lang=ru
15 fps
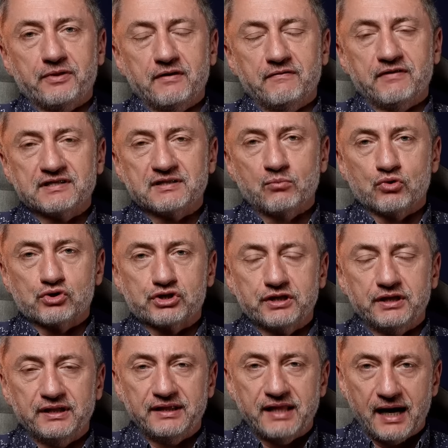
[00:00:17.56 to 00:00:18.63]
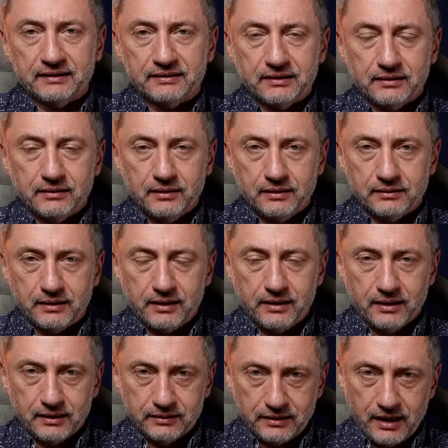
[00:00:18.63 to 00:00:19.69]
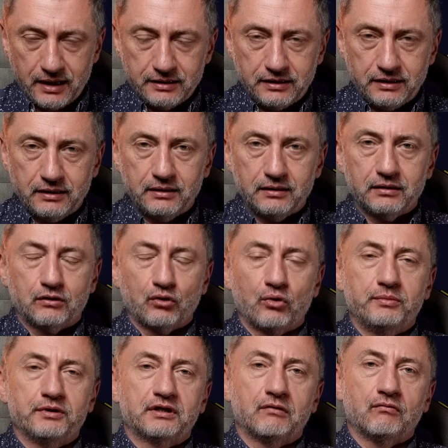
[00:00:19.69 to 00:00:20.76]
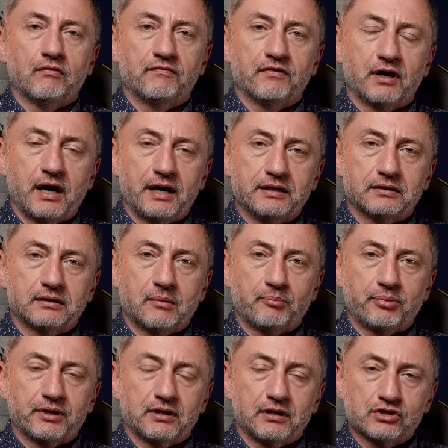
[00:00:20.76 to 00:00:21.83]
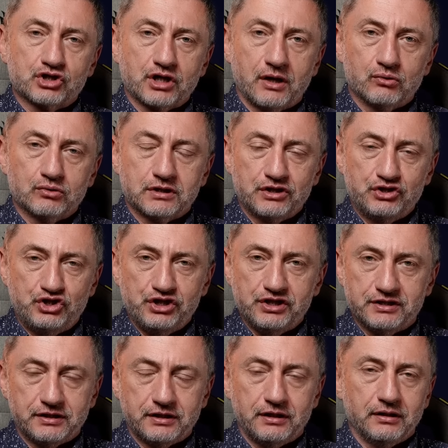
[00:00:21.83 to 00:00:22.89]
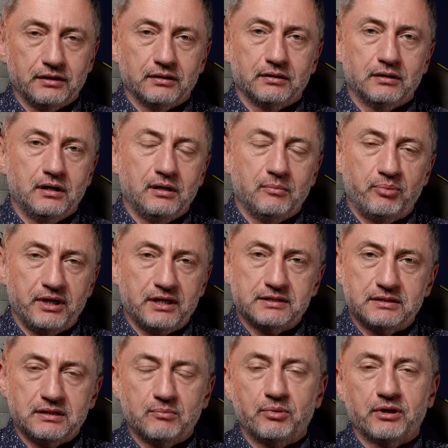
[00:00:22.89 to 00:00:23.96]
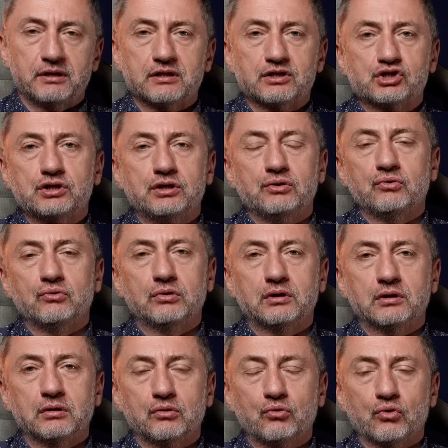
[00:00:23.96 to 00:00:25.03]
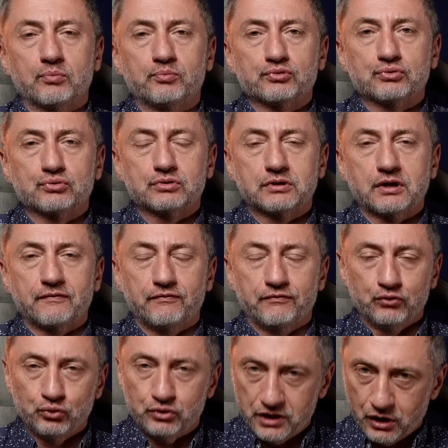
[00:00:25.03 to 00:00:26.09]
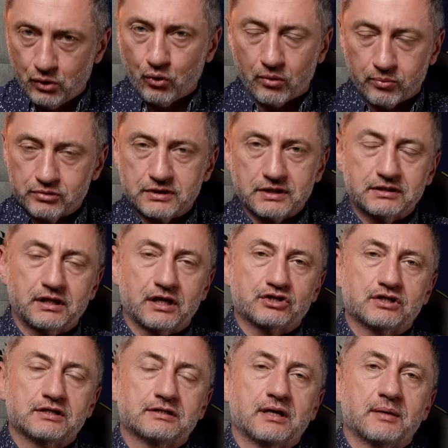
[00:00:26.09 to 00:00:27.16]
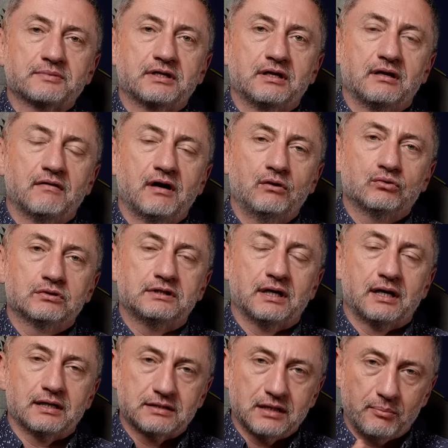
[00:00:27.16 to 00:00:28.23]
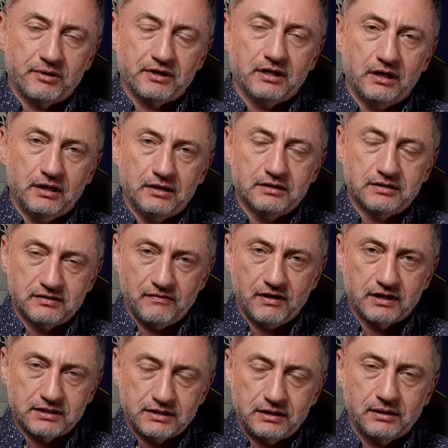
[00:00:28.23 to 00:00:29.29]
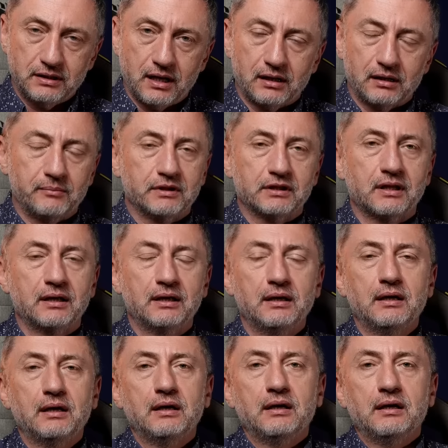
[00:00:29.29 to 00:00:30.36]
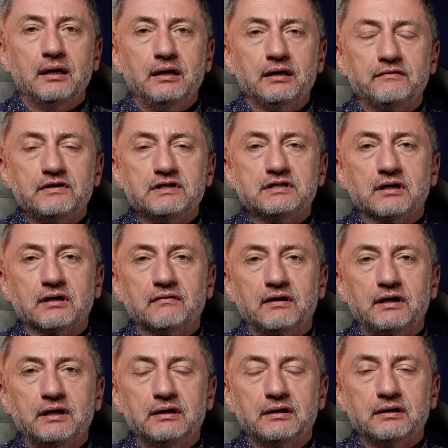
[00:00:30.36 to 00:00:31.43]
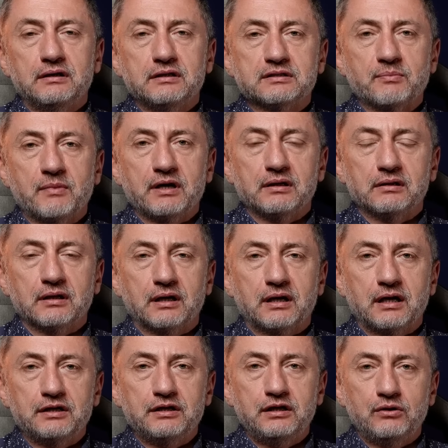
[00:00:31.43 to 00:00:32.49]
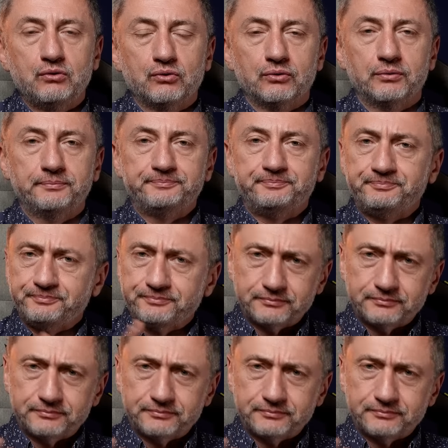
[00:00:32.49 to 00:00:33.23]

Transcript: возможные даты этой атаки. Кроме того, в Иране там продолжаются чистки, репрессии по отношению к корпусу, внутри корпуса стражи исламской революции. Иранцы определились с версией, как именно ликвидировали Исмаила Ханию